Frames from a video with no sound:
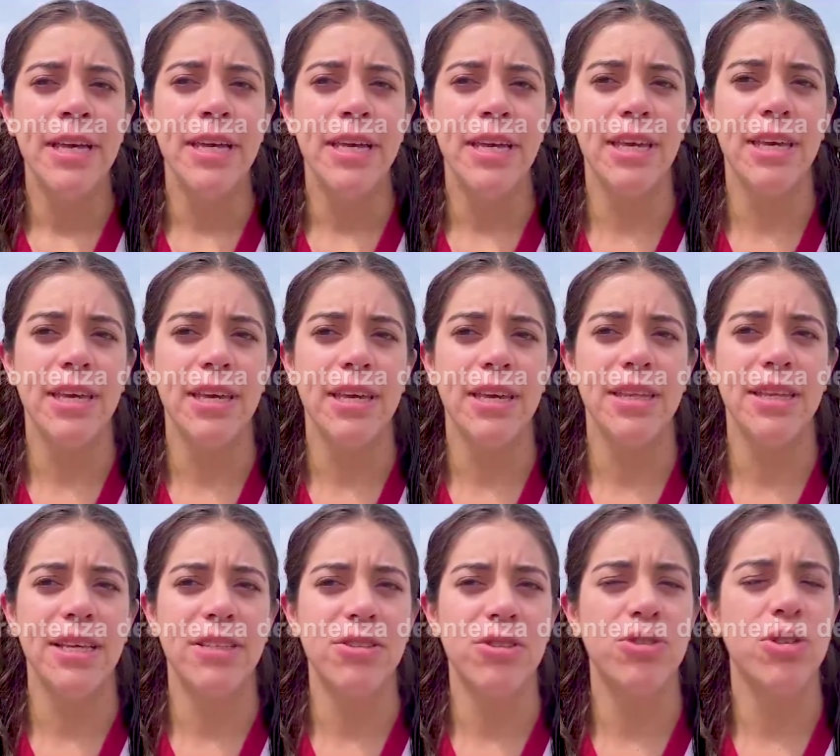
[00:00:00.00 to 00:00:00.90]
y
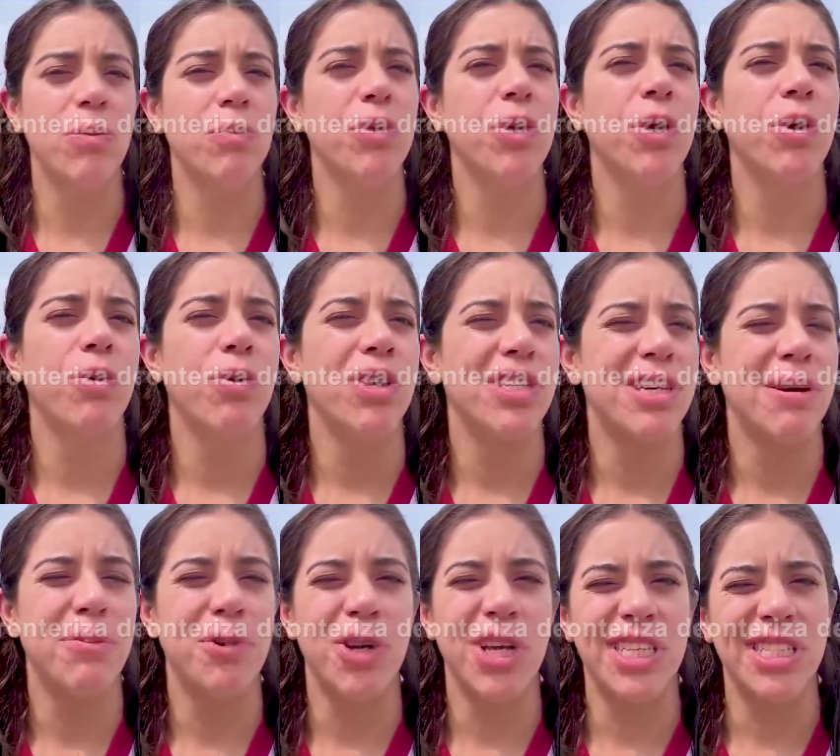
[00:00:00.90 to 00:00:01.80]
de eso estoy muy
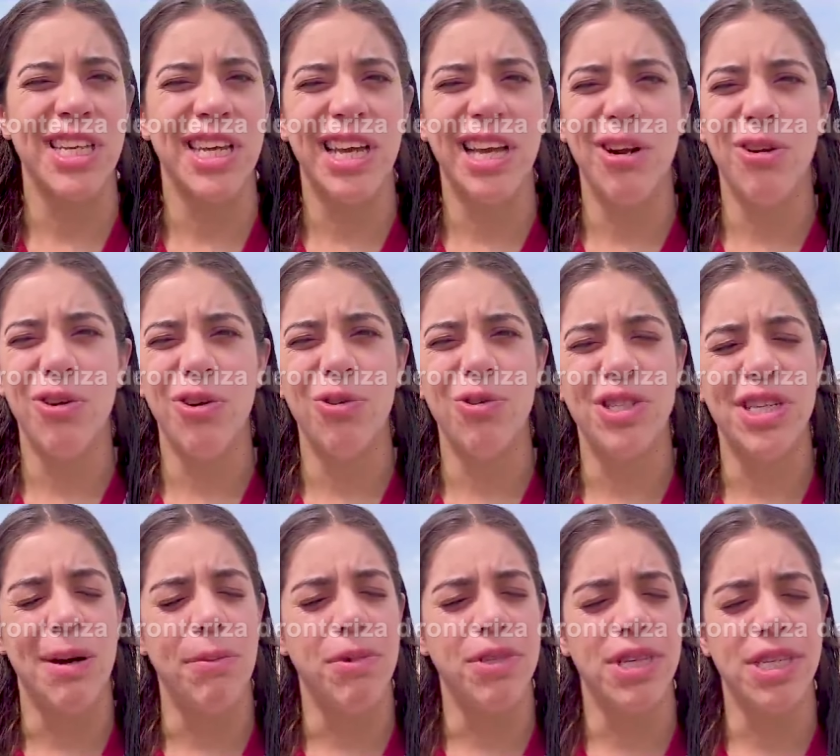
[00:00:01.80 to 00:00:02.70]
orgullosa porque sé que lo
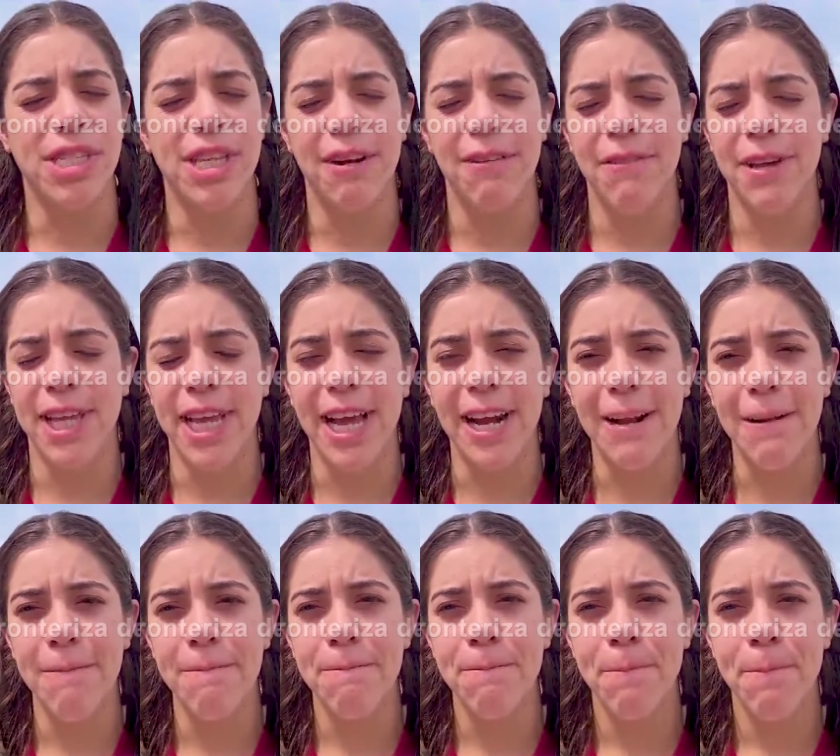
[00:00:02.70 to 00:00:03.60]
luchamos hasta el
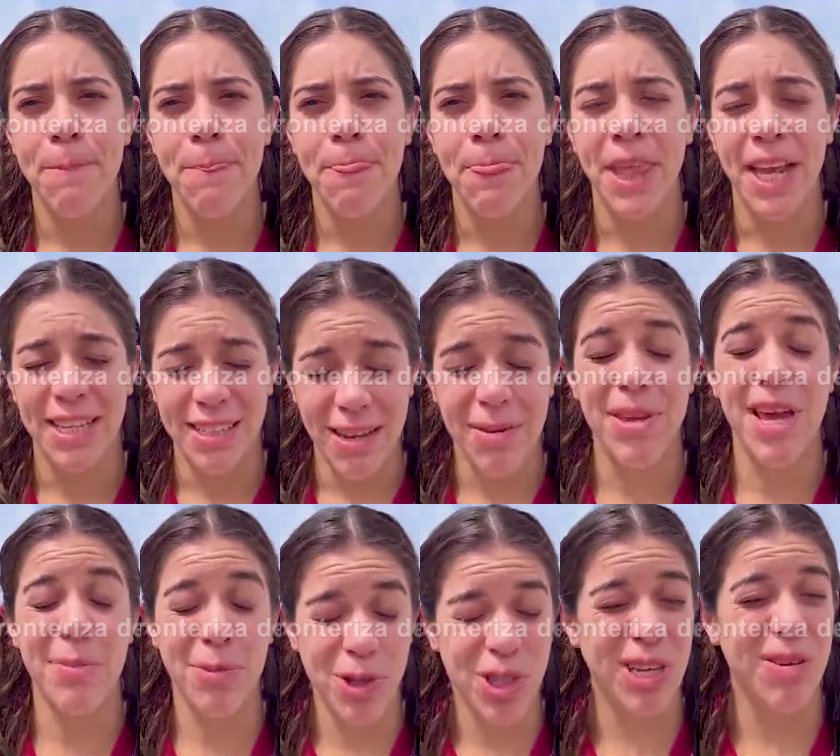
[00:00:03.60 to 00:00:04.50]
final
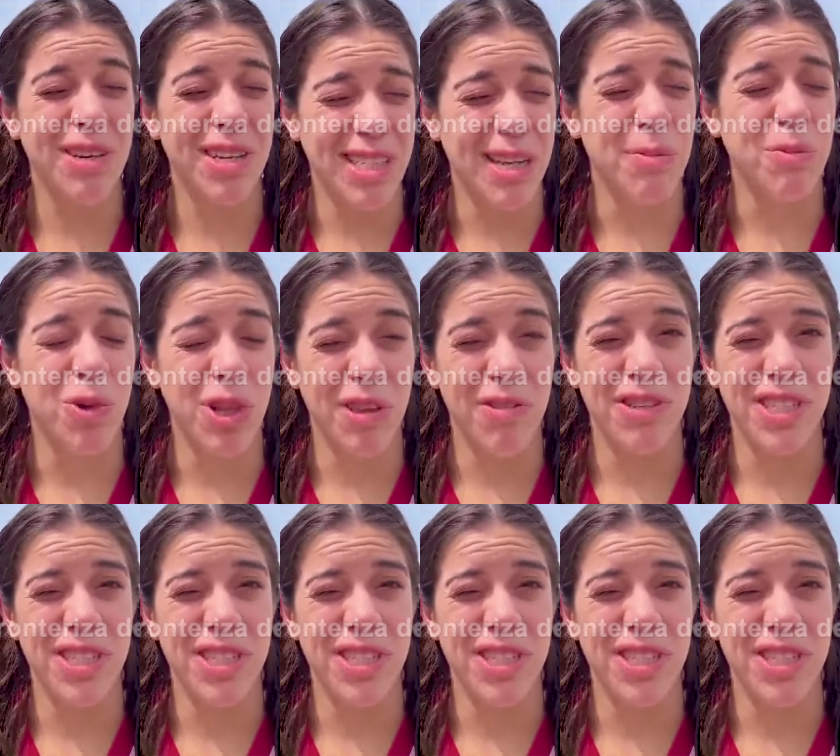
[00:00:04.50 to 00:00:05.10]
sabíamos que iba a estar muy